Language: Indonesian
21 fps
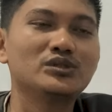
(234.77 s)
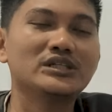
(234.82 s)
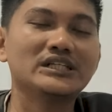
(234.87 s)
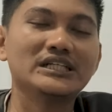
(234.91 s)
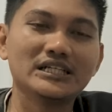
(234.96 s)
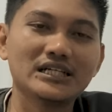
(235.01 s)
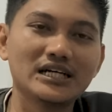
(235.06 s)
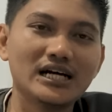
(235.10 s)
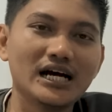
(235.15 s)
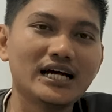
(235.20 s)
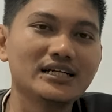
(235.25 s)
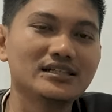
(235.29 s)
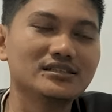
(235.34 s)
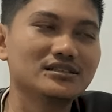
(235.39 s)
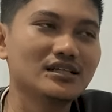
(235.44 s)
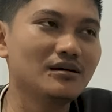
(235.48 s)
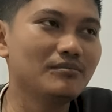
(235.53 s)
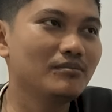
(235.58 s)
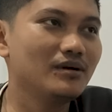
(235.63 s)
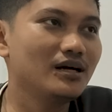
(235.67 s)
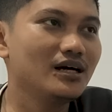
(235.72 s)
tingkat
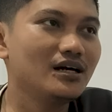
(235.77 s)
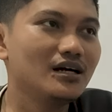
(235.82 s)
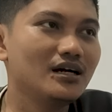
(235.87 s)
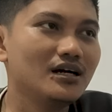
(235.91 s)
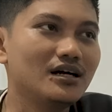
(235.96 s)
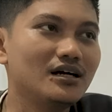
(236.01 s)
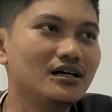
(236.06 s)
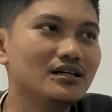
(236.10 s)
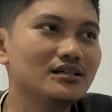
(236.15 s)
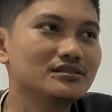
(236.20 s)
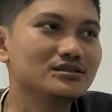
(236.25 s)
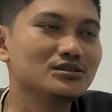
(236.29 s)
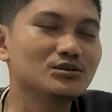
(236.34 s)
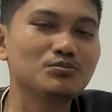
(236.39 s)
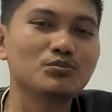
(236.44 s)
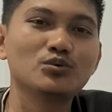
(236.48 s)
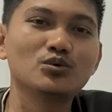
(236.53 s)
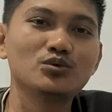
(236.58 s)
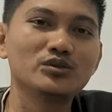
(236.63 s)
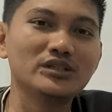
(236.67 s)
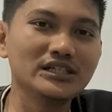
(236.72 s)
sama 10
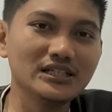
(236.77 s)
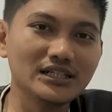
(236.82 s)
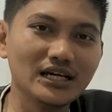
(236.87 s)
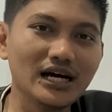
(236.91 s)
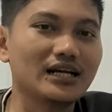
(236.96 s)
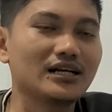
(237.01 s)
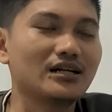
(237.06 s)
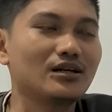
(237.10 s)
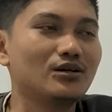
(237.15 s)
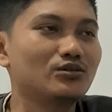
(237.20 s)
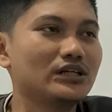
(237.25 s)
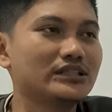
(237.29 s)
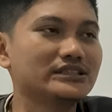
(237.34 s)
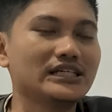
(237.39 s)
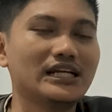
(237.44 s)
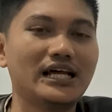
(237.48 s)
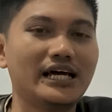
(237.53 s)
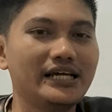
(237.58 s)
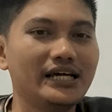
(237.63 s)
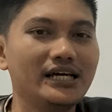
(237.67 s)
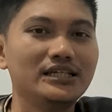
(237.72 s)
tingkat kalau tak
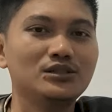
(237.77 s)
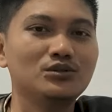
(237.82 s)
salah ya.